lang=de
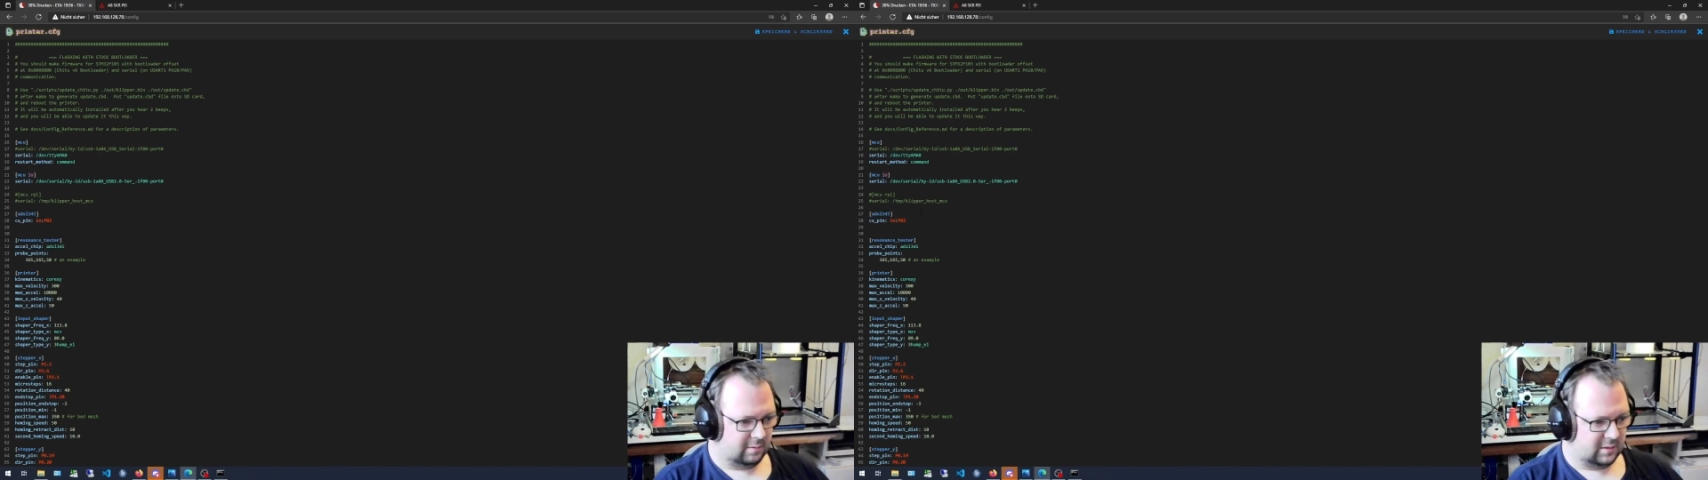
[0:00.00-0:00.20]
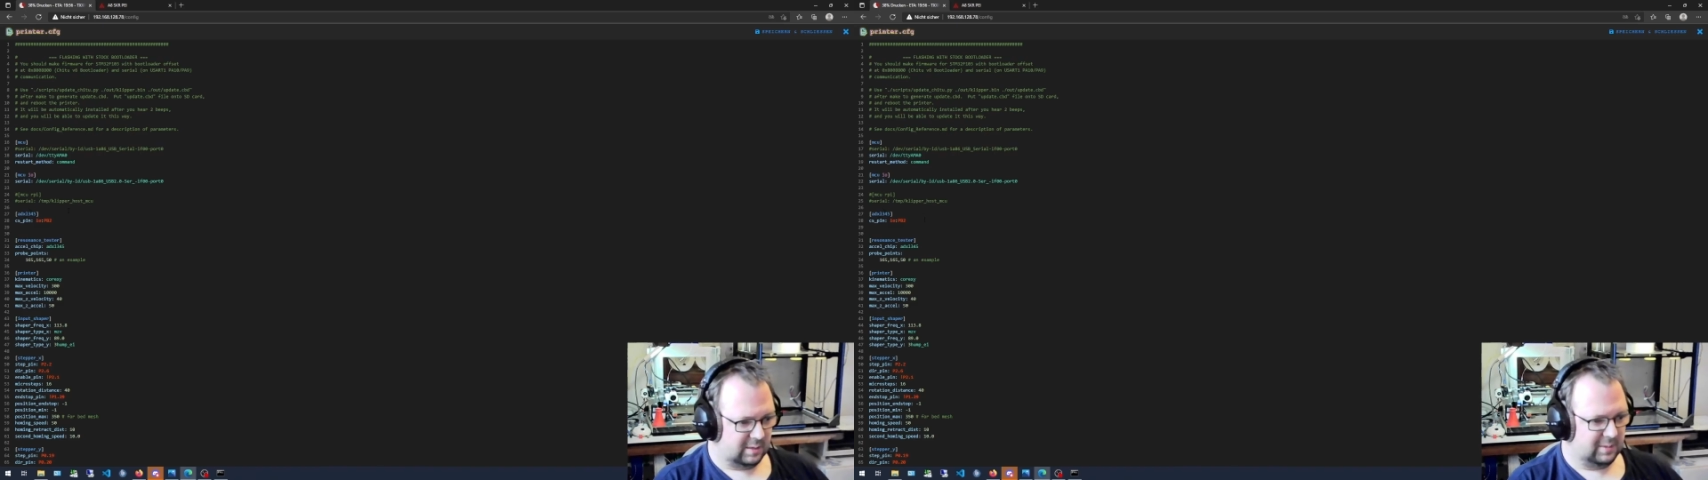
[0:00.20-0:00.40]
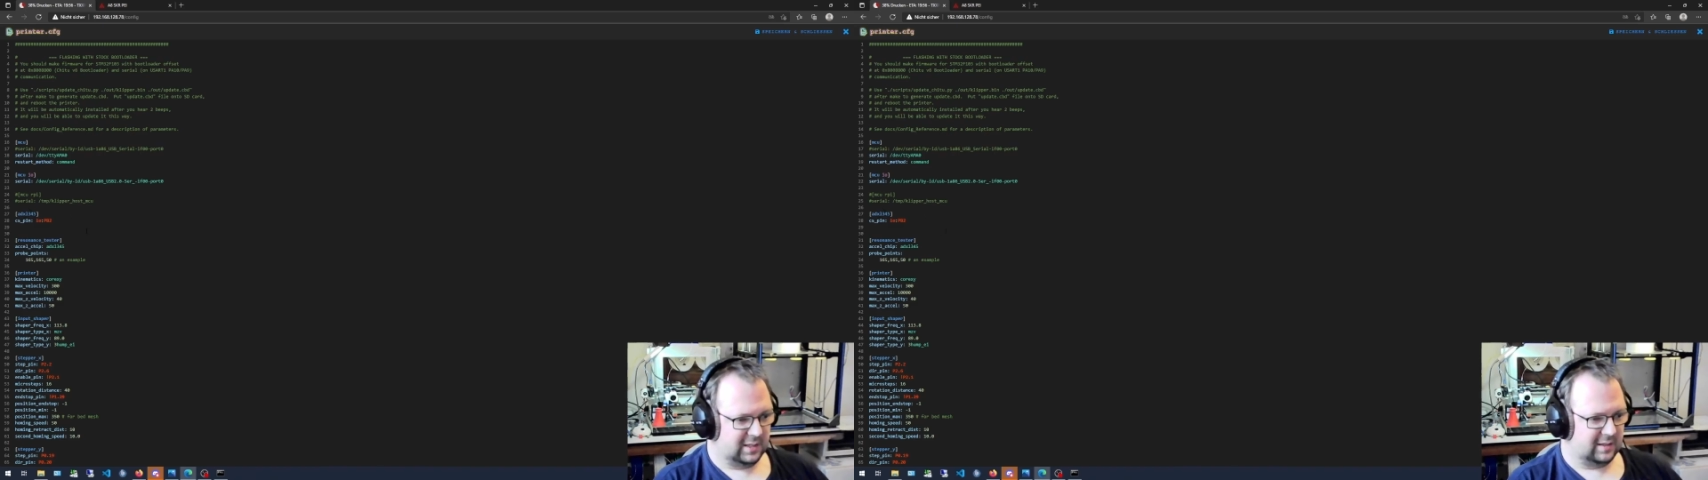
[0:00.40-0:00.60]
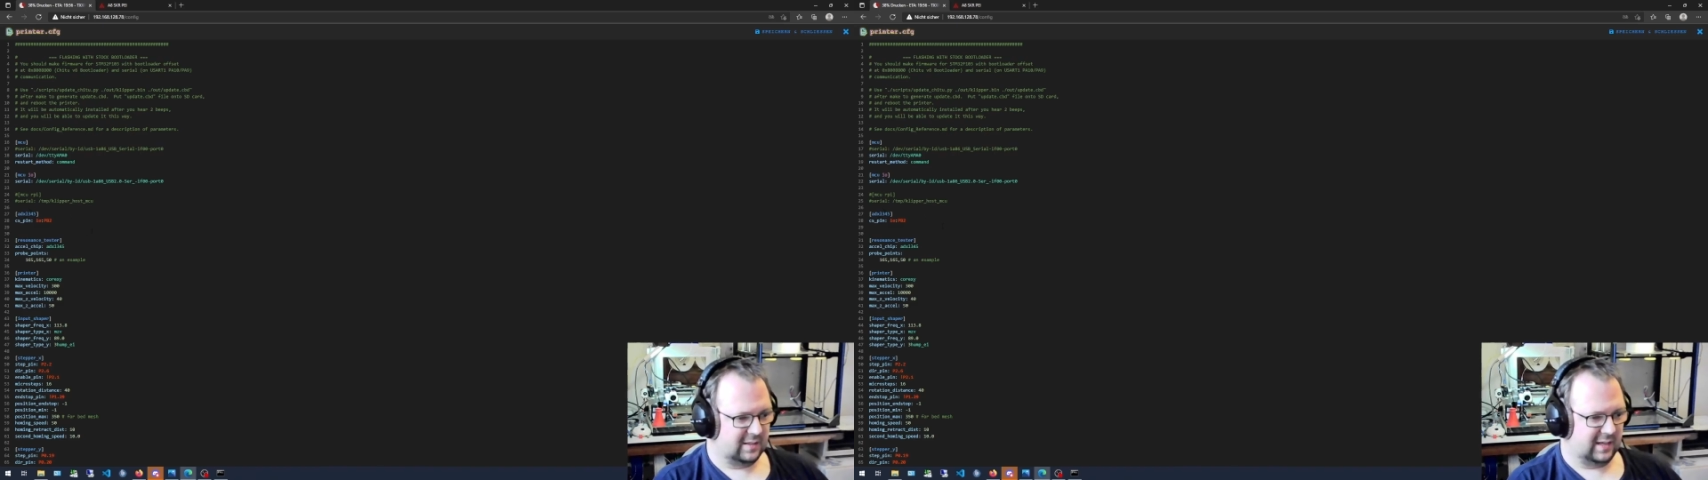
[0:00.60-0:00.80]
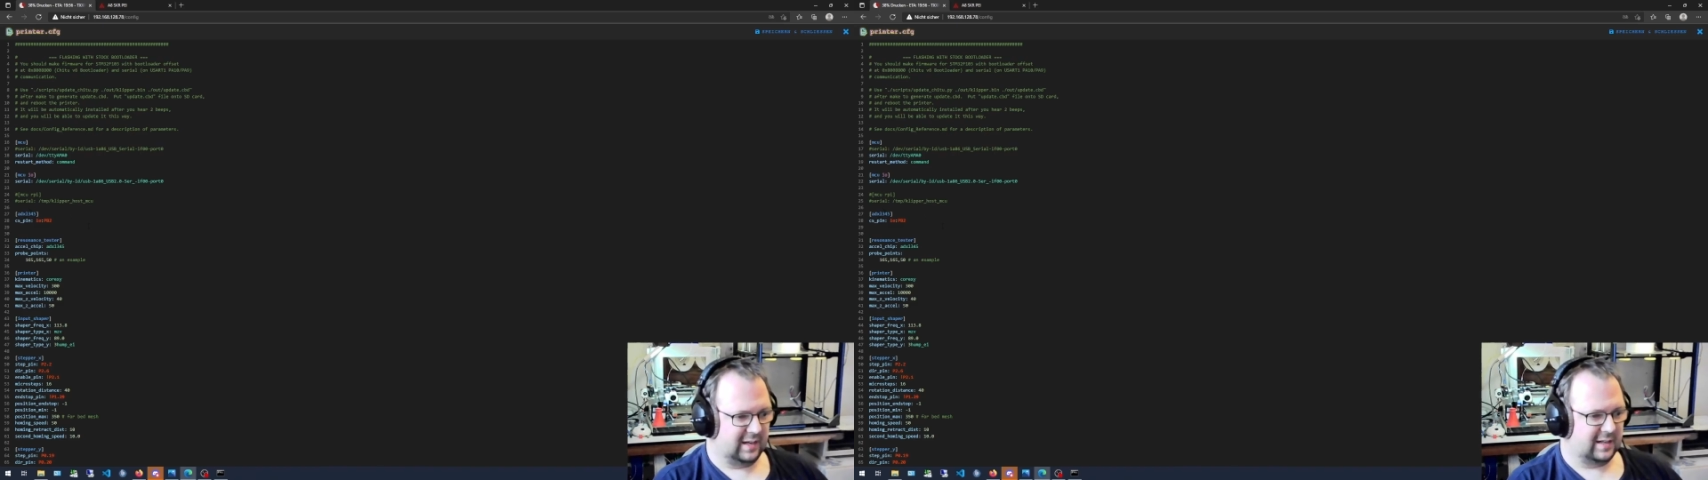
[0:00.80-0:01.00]
ziemlich
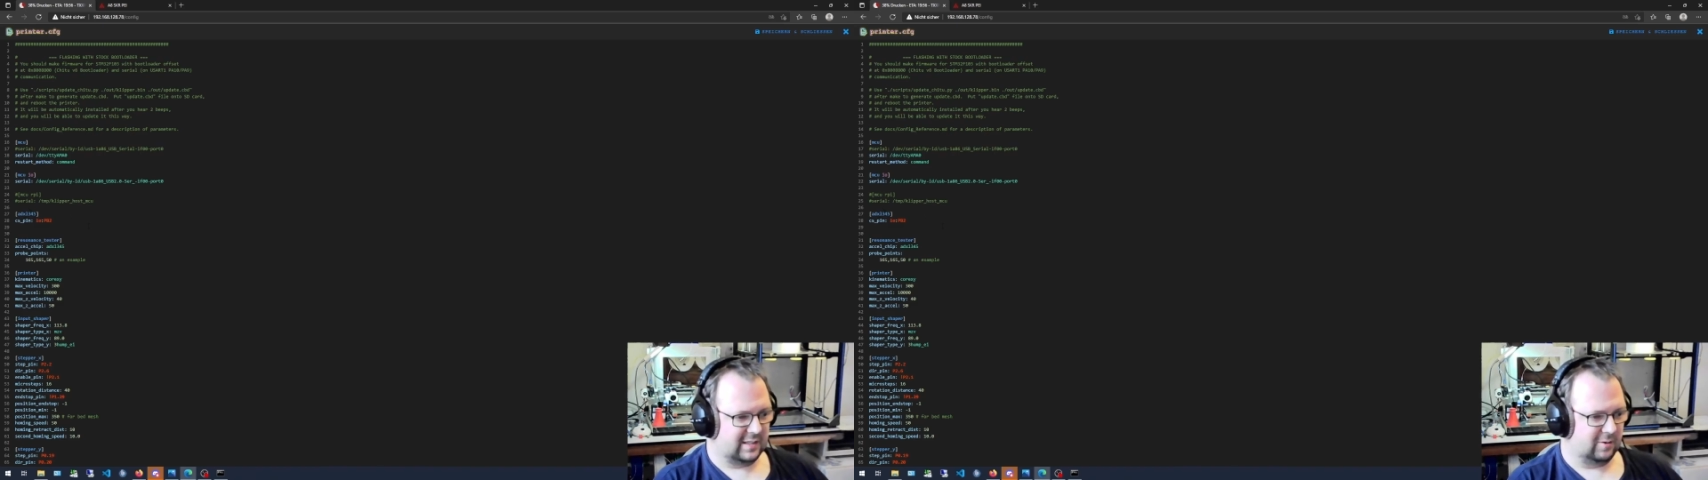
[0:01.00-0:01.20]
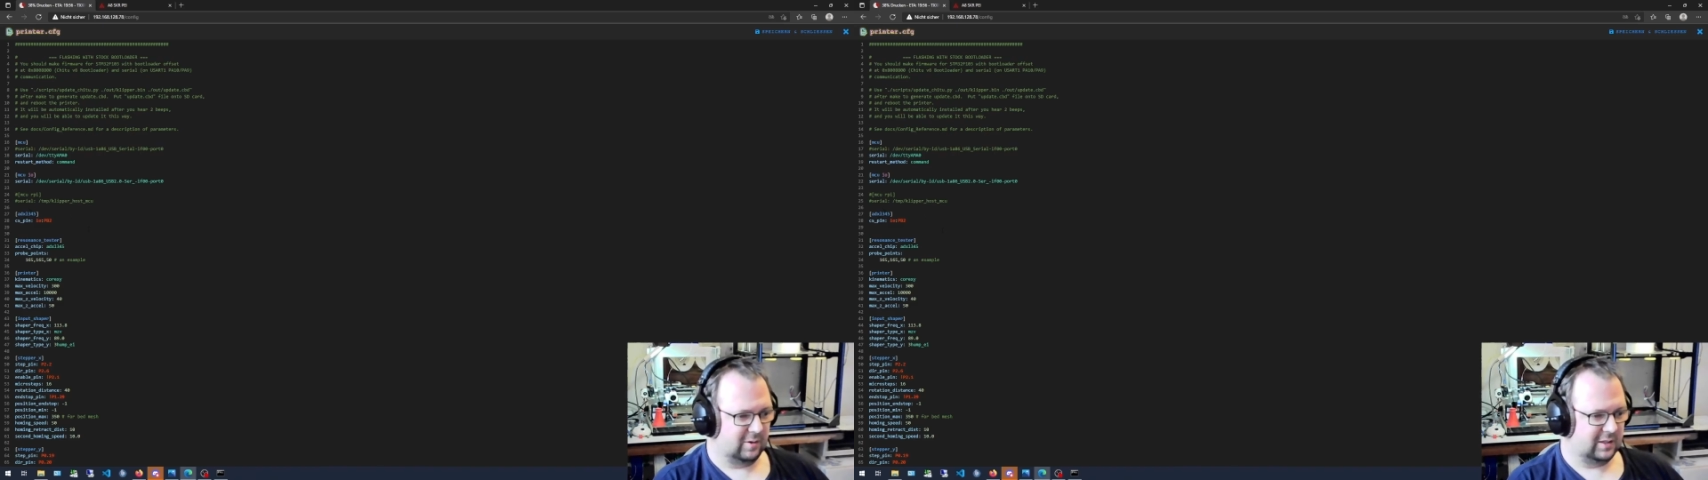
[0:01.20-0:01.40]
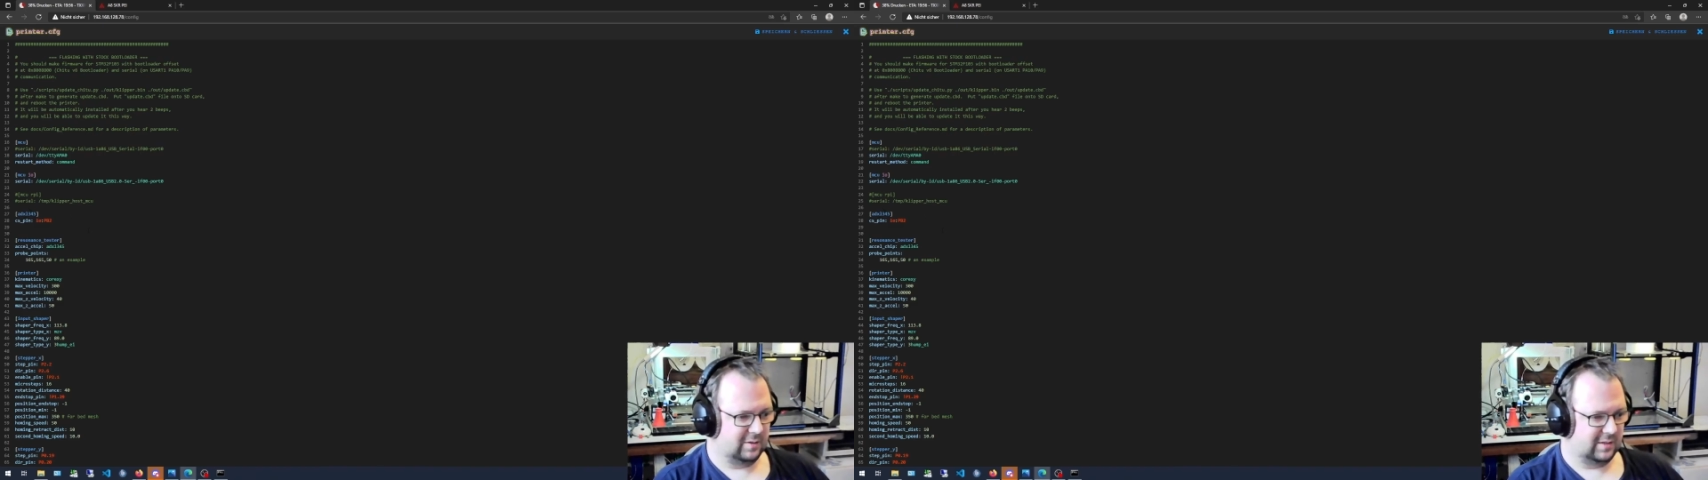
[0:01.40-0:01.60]
interessant, das euch zu